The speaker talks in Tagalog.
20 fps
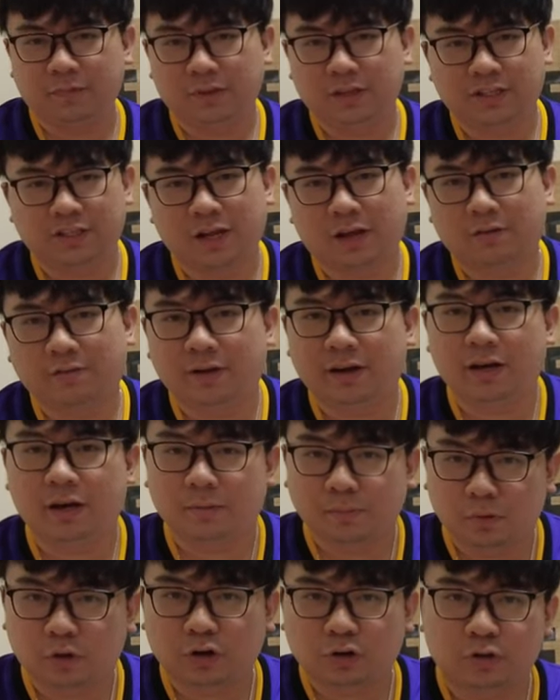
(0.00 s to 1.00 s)
hindi siya
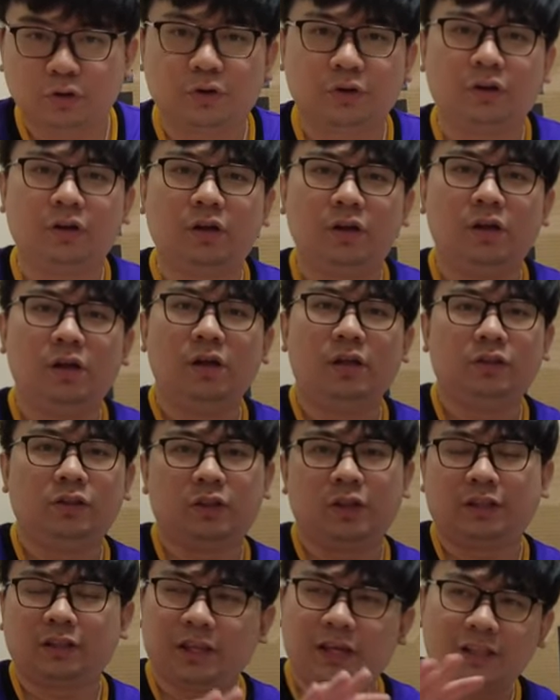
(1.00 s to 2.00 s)
available doon.
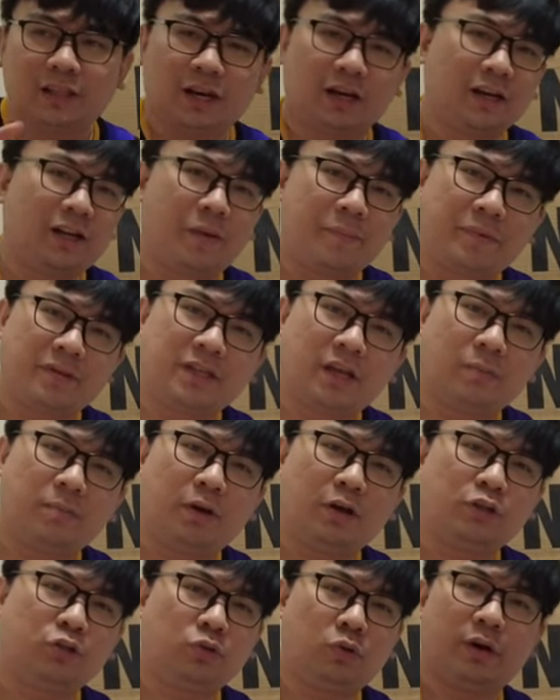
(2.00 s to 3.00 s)
Nagtingin na rin kami sa
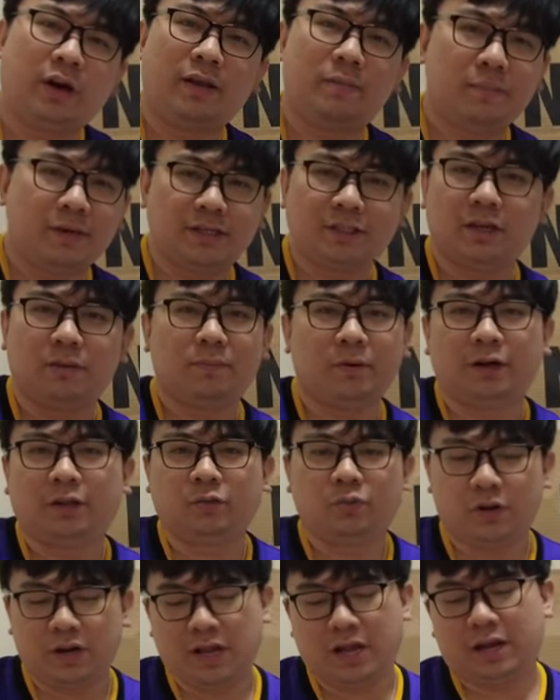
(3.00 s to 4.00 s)
ibang store, ABC
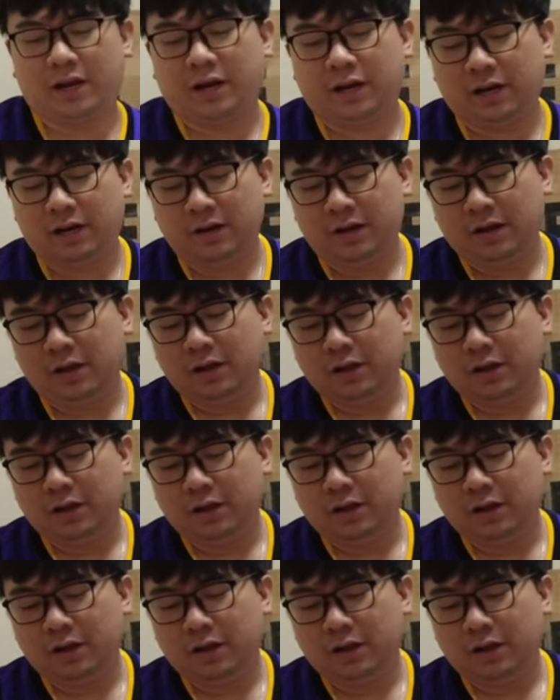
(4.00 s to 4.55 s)
Mart, wala rin.